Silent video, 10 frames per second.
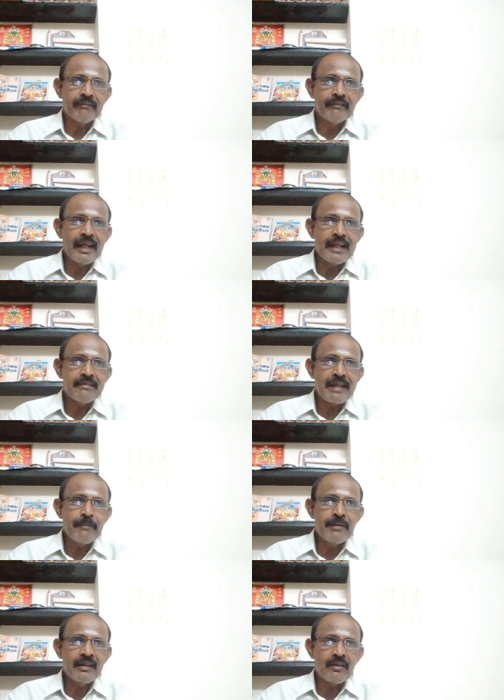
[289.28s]
வேலை
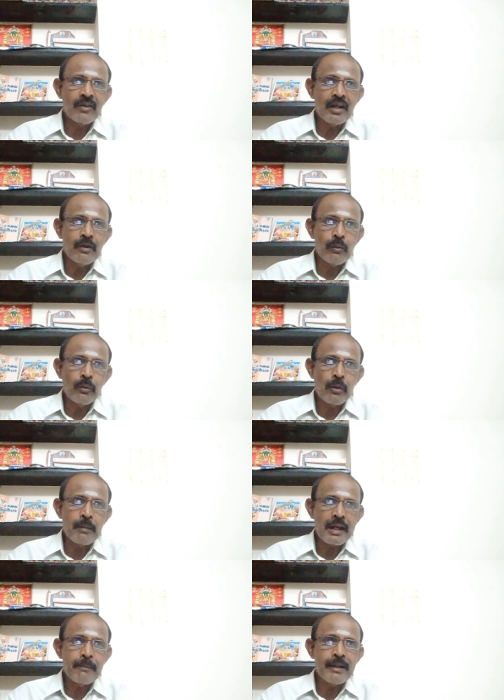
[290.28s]
செய்கிறவர்கள் ஒரு
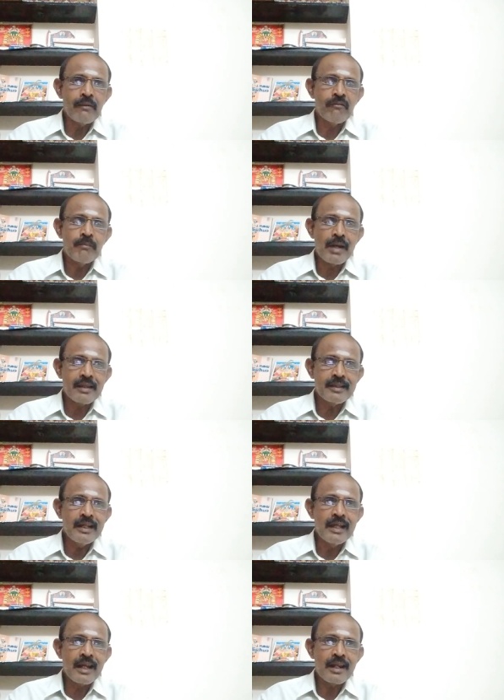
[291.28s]
மரம
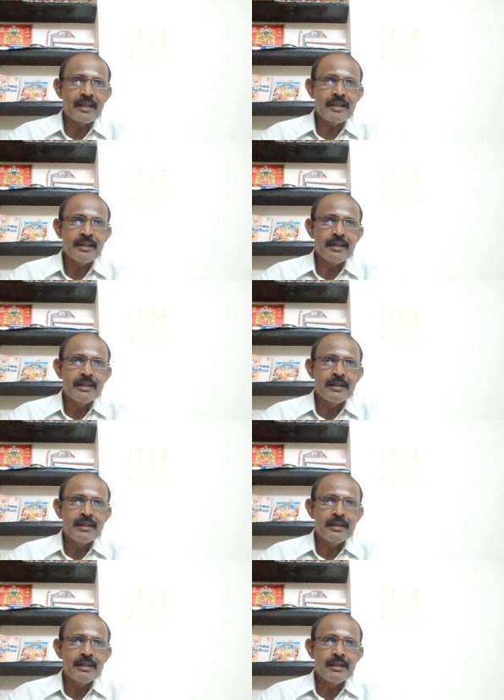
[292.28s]
மரத்தில் ஏறுறது